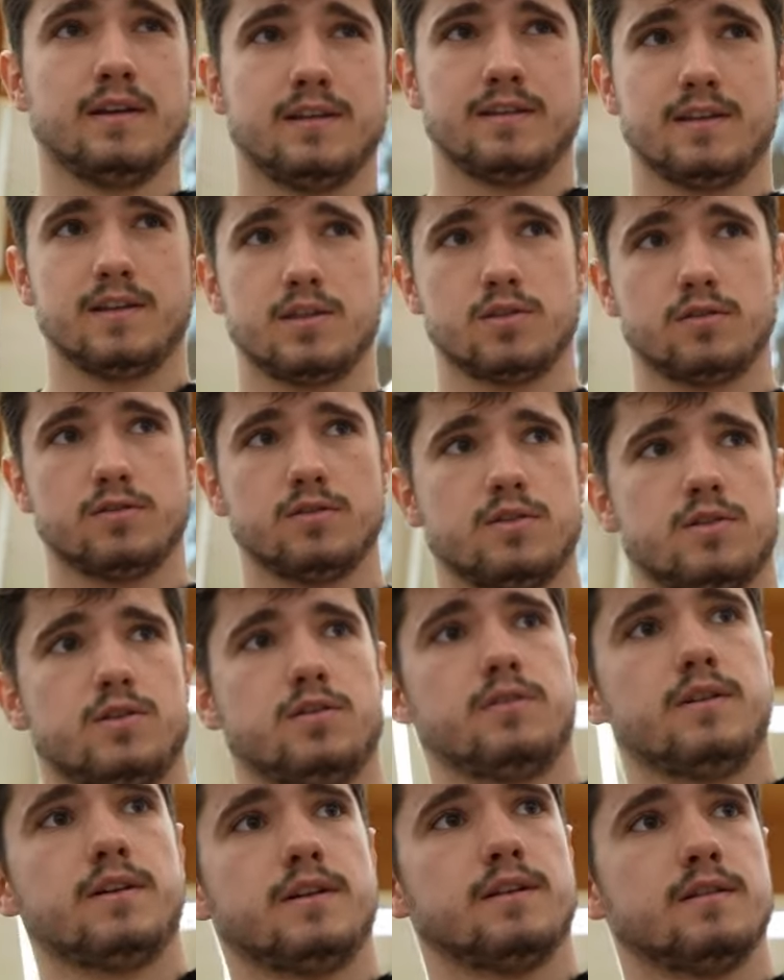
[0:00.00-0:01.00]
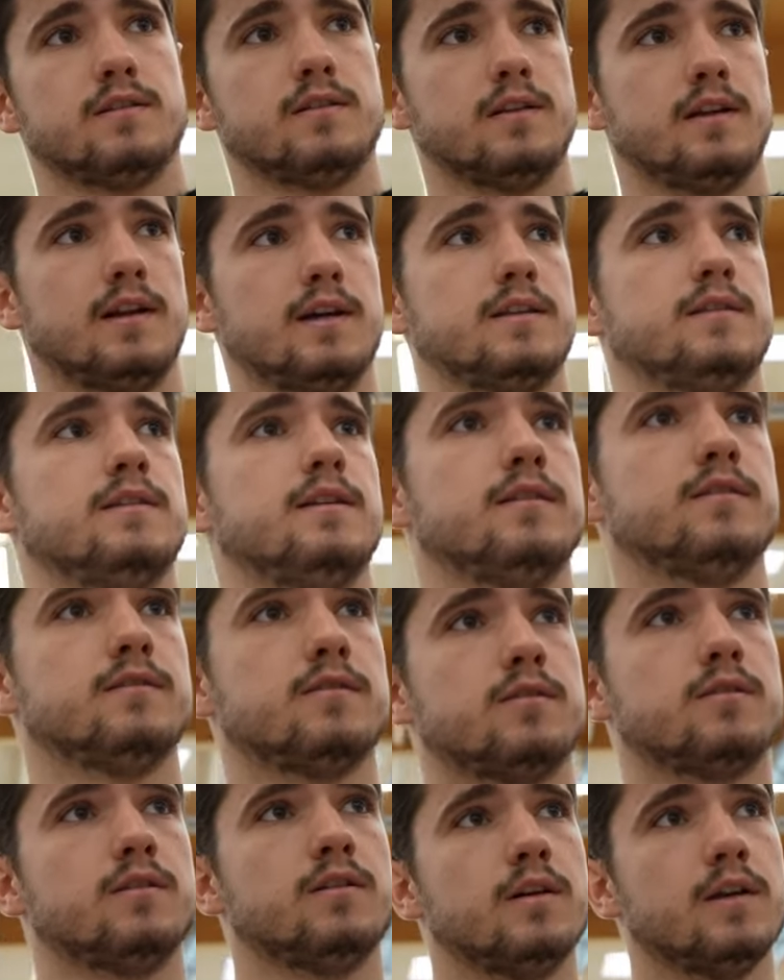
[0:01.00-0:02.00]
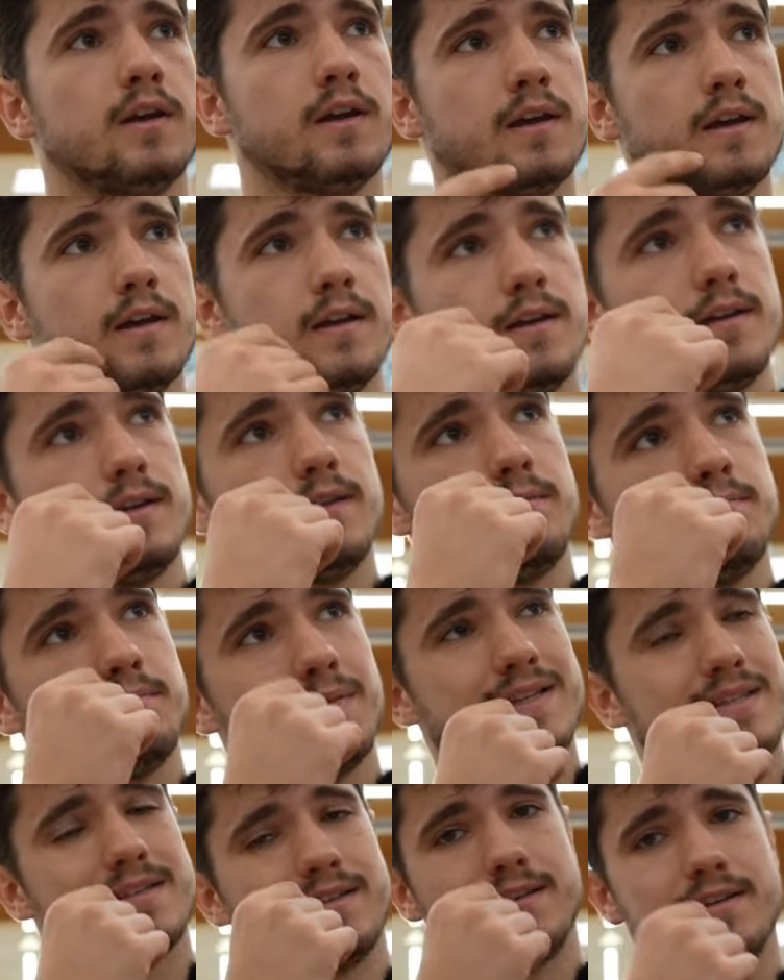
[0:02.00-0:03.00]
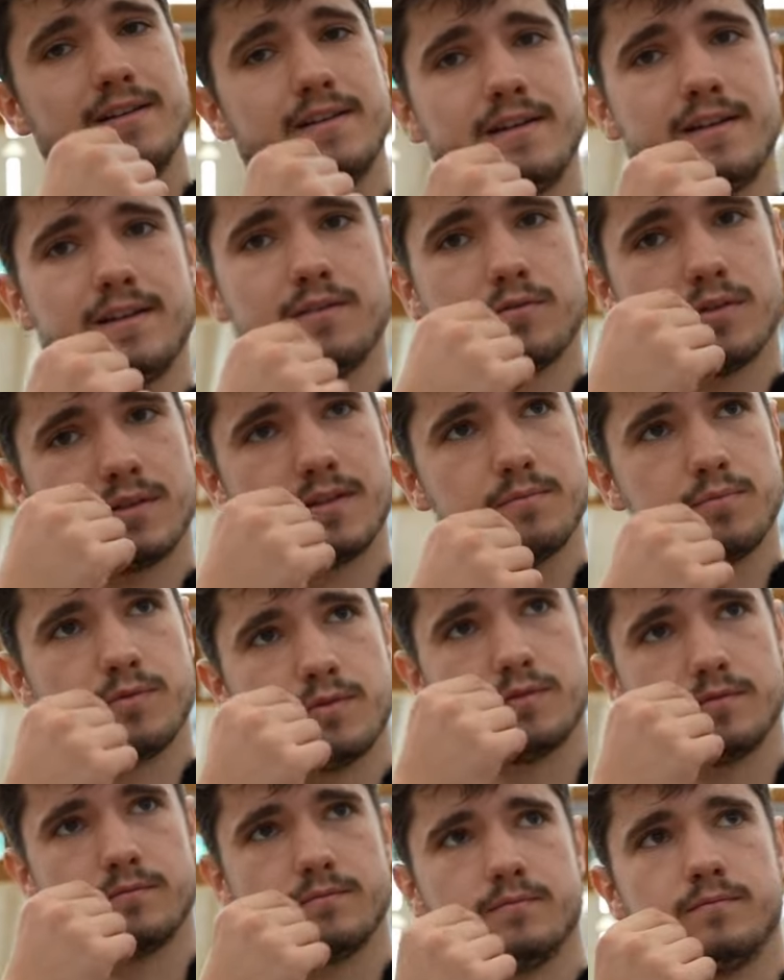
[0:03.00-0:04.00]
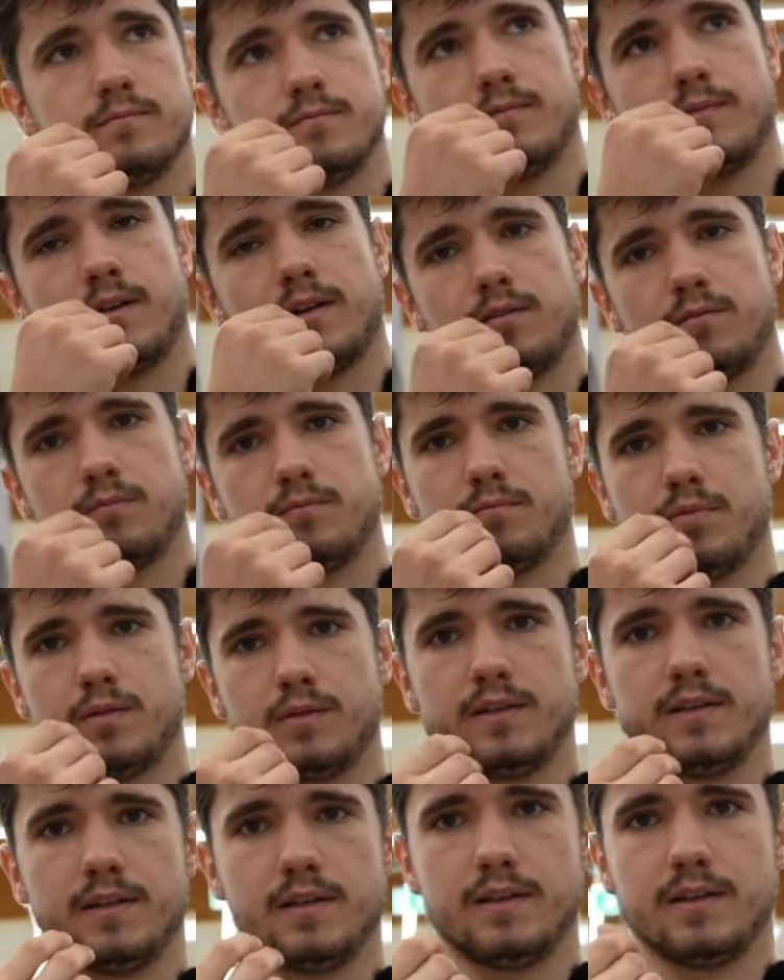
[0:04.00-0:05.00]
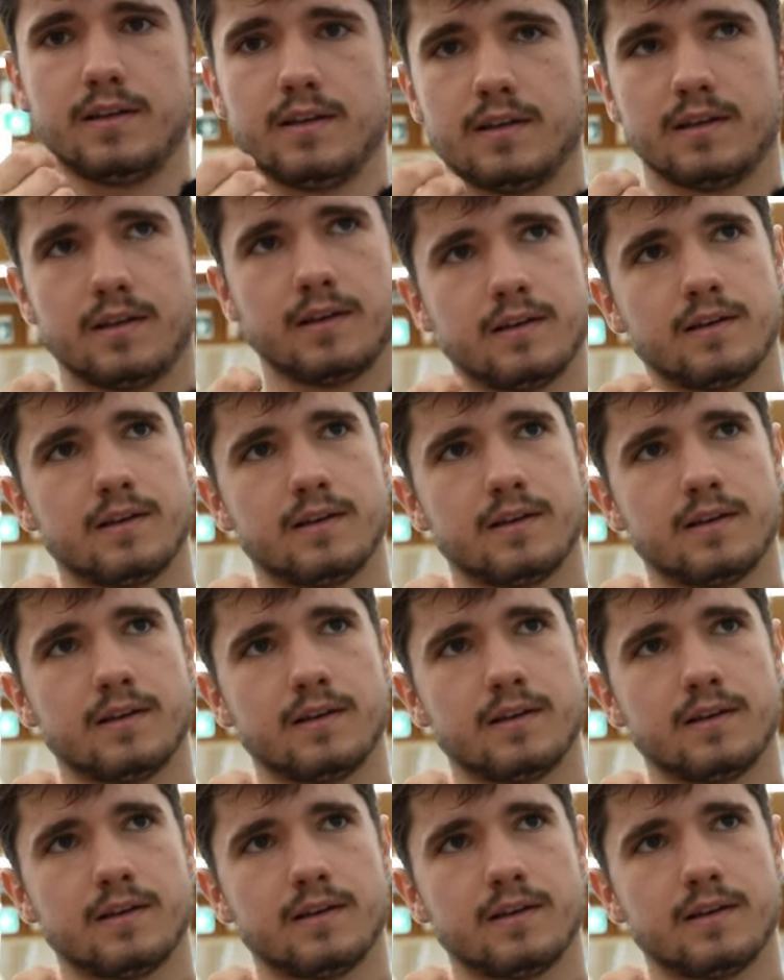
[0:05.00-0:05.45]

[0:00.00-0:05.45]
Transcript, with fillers: 10-12 ore là dentro i pezzi di lingua tipo mm, un po' di